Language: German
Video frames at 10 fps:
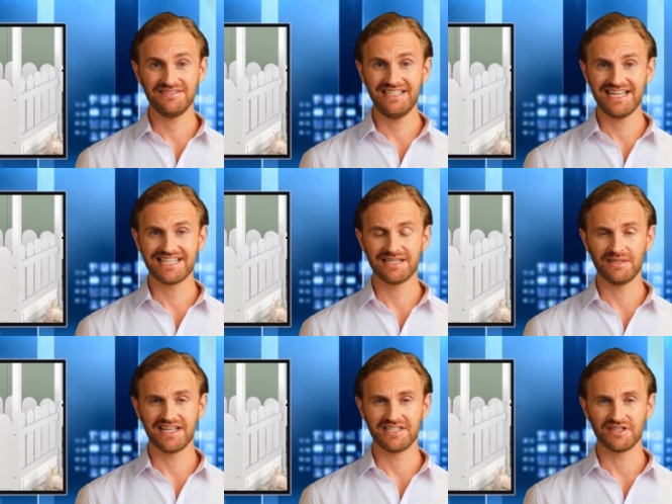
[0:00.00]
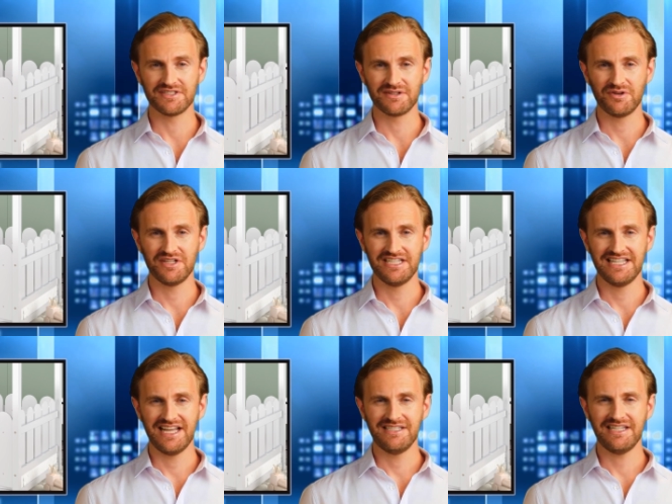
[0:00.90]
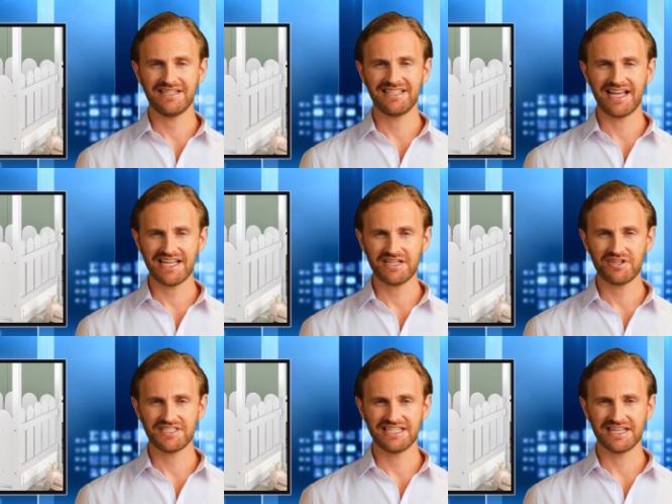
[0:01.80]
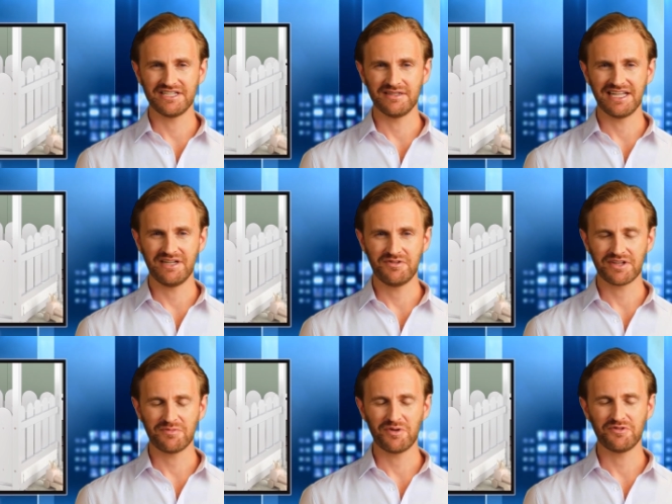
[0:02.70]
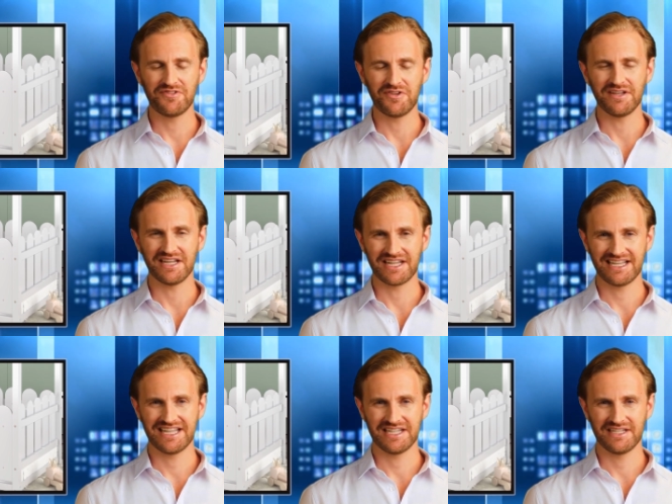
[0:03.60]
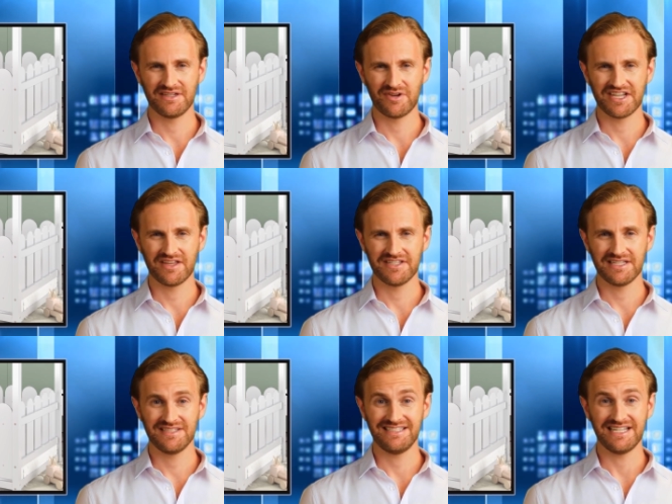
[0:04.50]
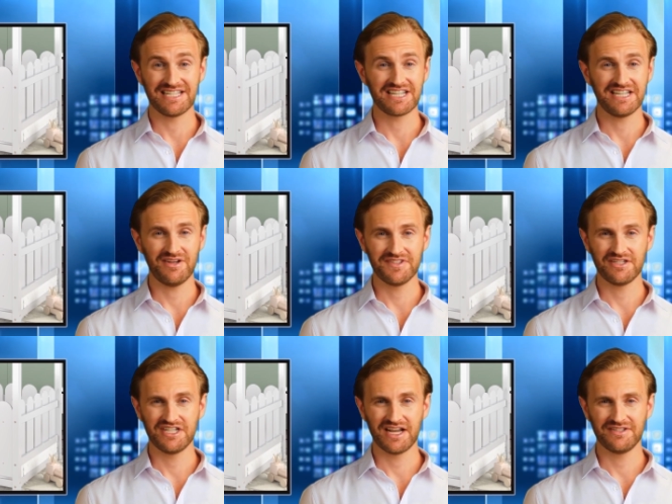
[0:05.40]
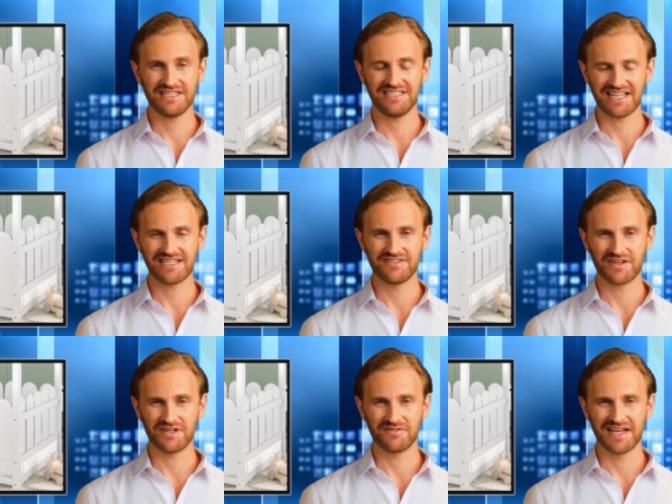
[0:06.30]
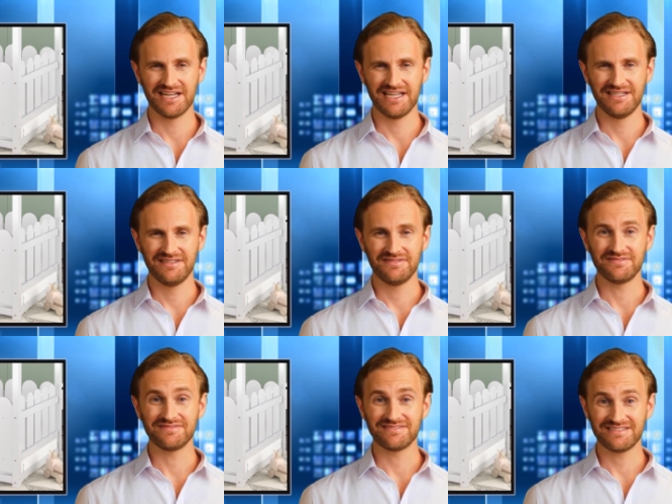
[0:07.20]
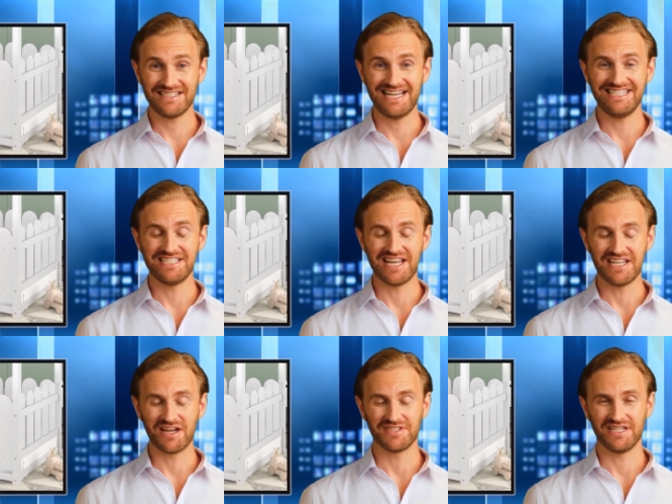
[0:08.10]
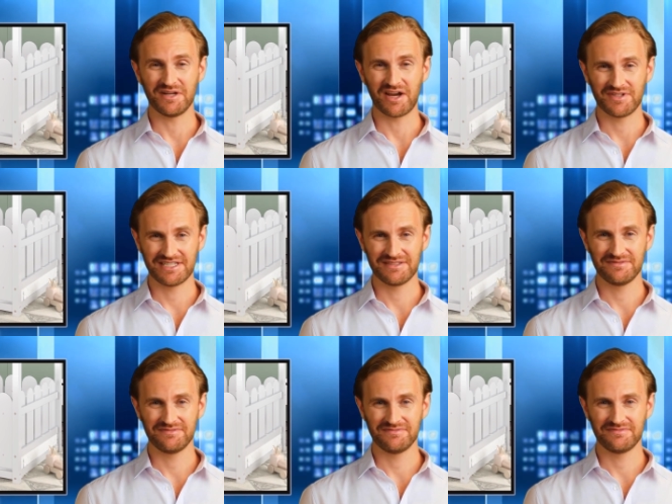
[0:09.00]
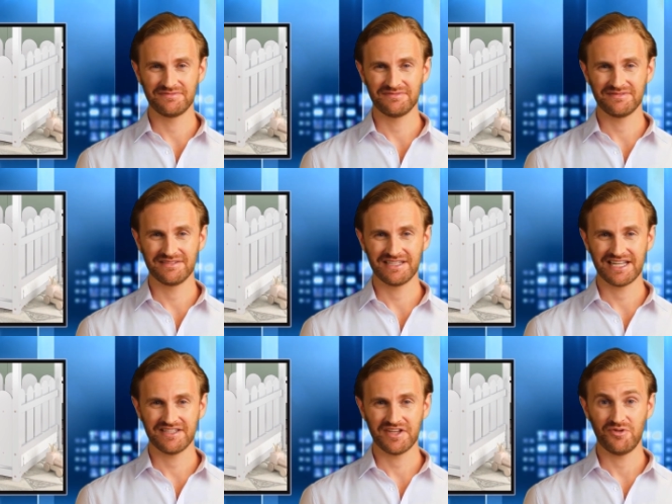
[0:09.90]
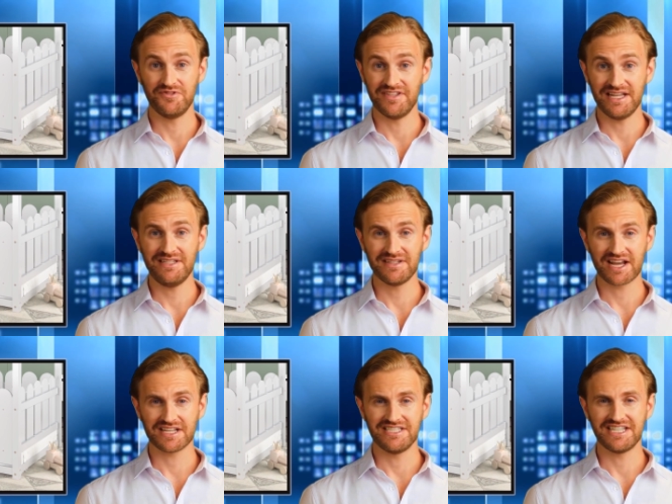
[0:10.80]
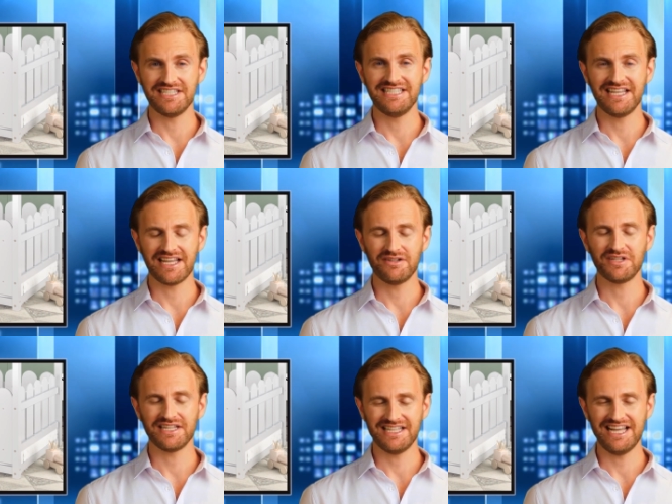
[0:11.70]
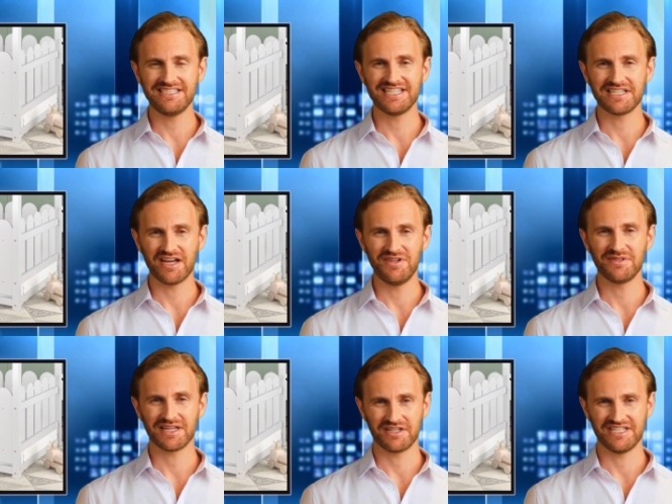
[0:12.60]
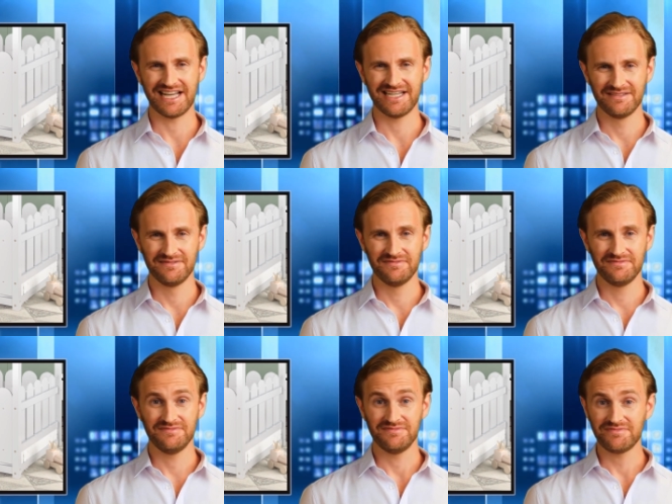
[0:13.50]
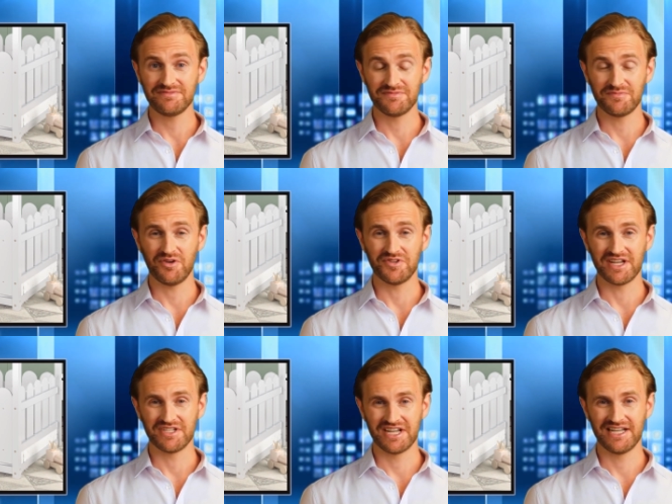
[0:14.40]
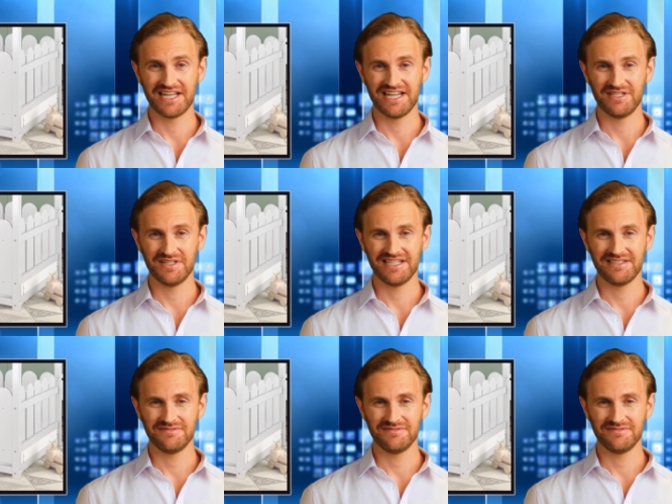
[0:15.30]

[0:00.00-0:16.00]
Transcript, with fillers: Es gibt endlose Möglichkeiten, eine lustige Spielumgebung für Ihre Kinder zu schaffen, die sich auf die Schlafenszeit freuen werden. Es ist ein Haus im Haus. Lieferumfang 80x160 Hausbettgestell. Montageanleitungen.